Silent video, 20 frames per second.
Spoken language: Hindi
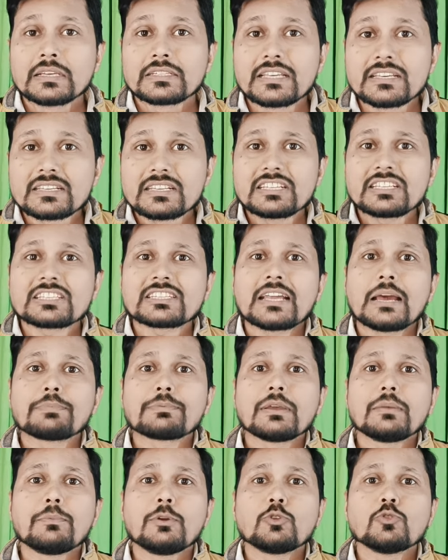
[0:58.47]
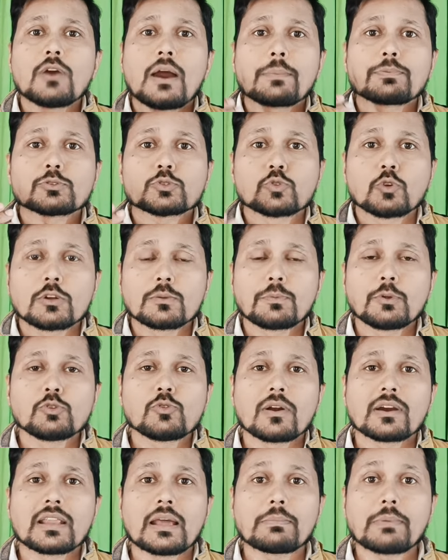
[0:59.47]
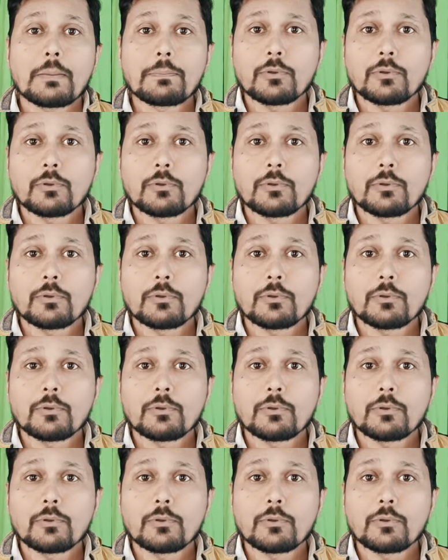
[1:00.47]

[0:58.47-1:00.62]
कि किस टाइप की वीडियो आप शॉर्ट वीडियो अगर आप